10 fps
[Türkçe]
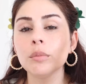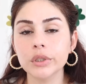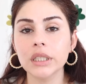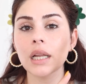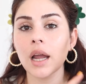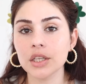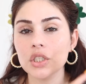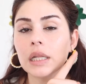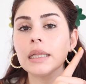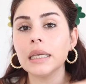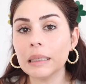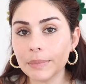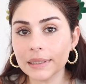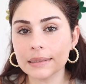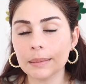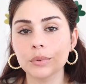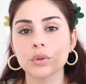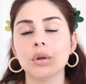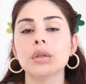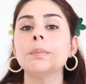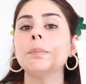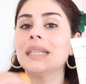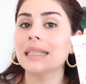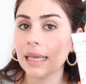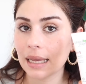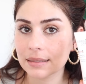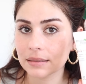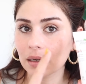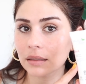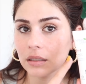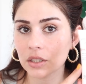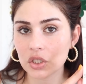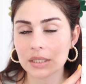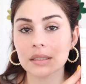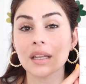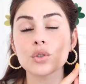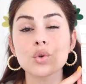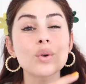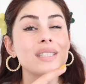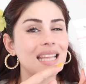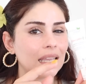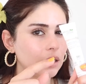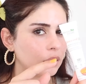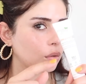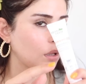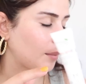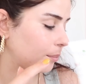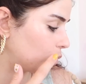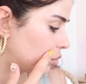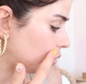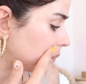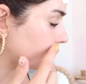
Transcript: Bu da yine aynı şekilde hibrit yapıda olup bitki ekstrakları açısından çok zengin olan bir ürün.